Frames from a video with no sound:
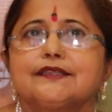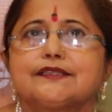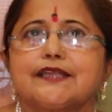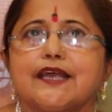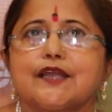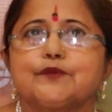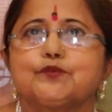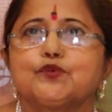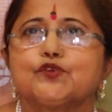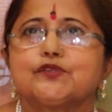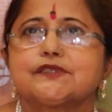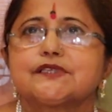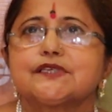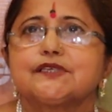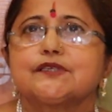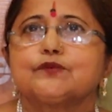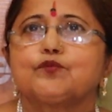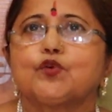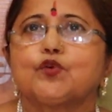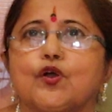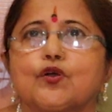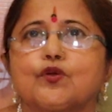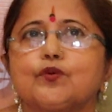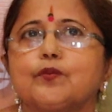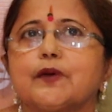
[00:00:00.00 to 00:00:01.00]
তাই বলছি
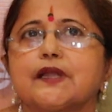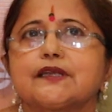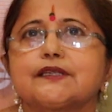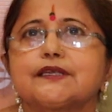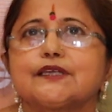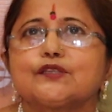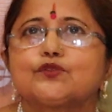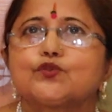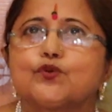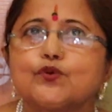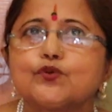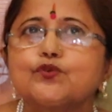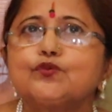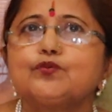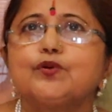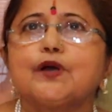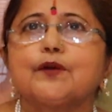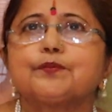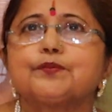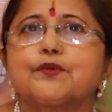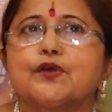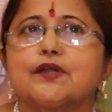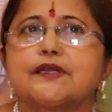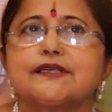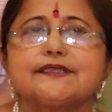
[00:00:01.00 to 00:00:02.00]
ভগবানকে তো
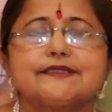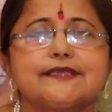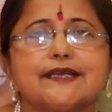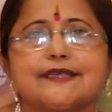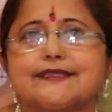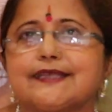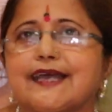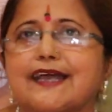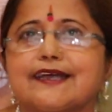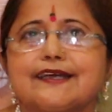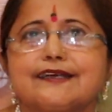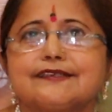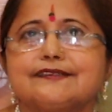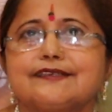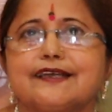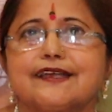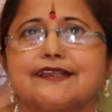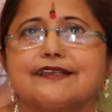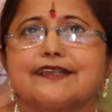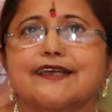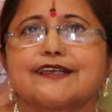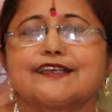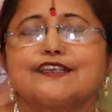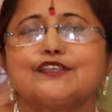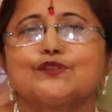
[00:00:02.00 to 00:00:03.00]
অনুভব করা যায় দেখা
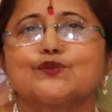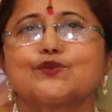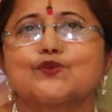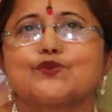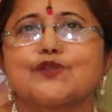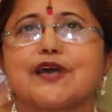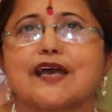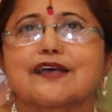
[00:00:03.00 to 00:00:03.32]
যায় না কিন্তু